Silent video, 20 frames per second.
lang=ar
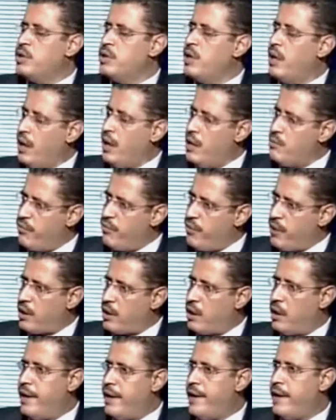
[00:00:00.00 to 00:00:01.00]
ودي الحقيقة
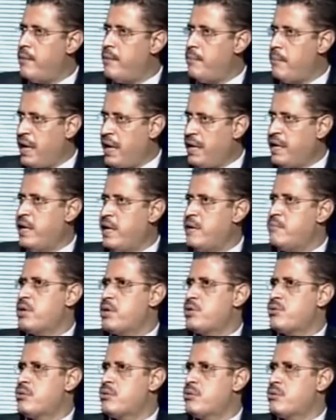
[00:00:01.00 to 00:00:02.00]
مفارقة أنا أحيانا
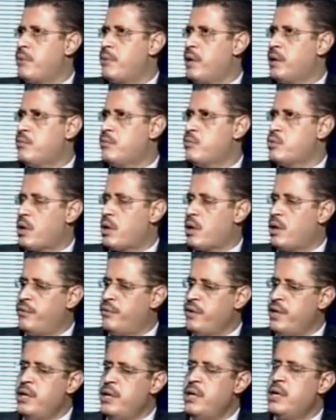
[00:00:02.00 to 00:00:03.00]
بشعر أن بعض
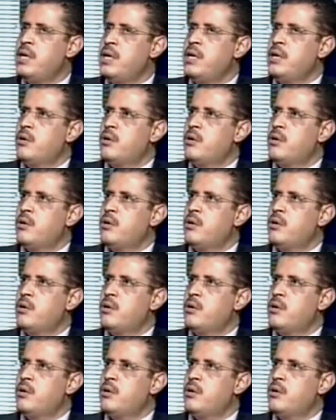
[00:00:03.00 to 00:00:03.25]
المثقفين